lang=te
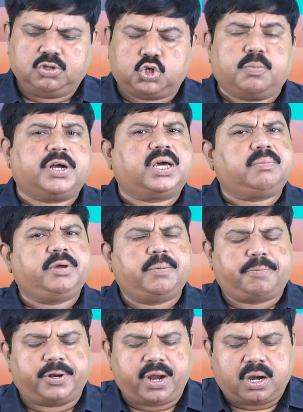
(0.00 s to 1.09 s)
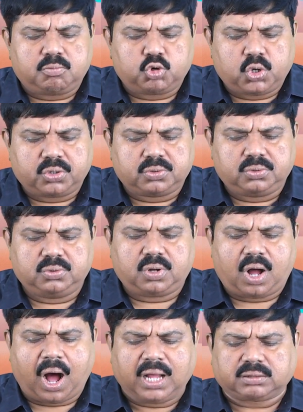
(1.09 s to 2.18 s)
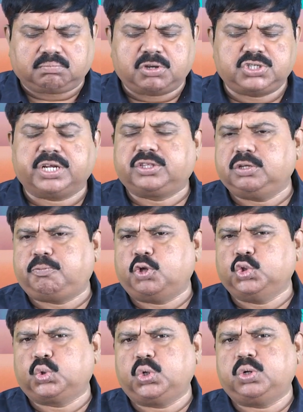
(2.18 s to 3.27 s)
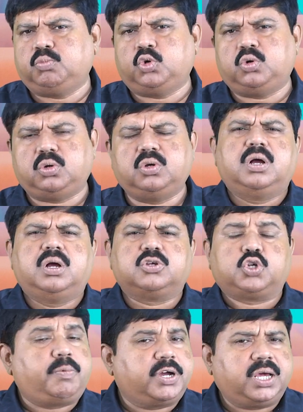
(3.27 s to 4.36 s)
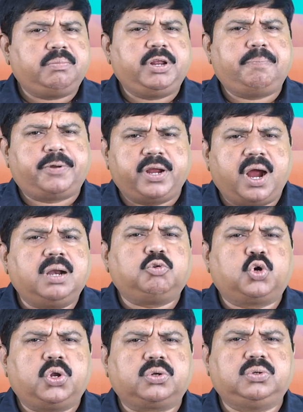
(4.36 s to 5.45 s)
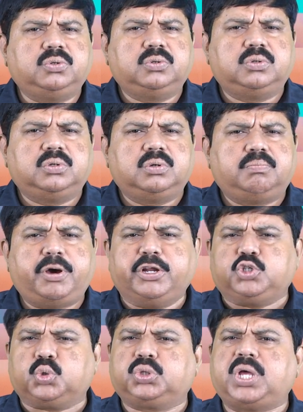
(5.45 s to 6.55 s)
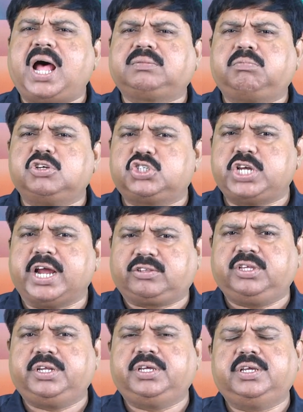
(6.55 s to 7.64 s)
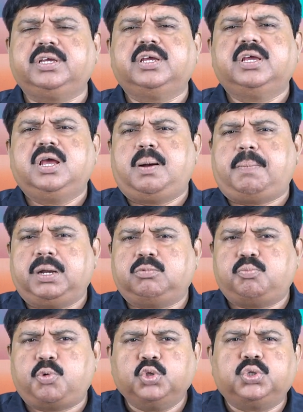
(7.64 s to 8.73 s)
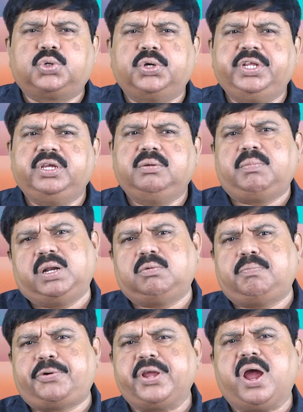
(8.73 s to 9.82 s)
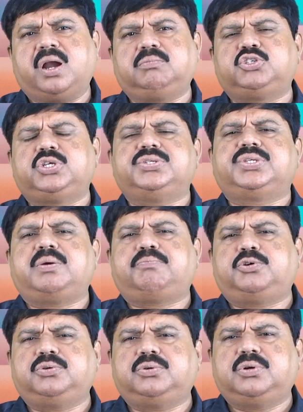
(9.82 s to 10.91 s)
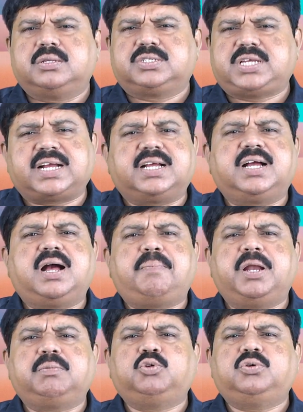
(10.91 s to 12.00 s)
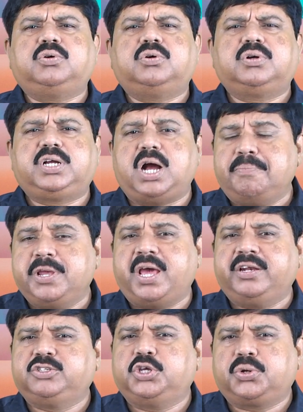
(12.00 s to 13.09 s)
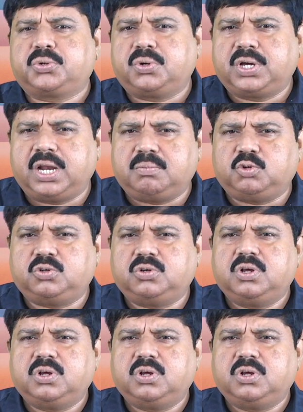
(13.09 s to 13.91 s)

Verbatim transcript: శుభకరమైన ప్రయాణము కొరకు ఆత్మశక్తి పొందుకొనము శుభకరమైన ప్రయాణము కొరకు పరిశుద్ధాత్మ శక్తిని మనము పొందుకొని మనము ప్రయాణము చేసినప్పుడు చక్కగా మనము గమ్యాన్ని చేరుకోగలము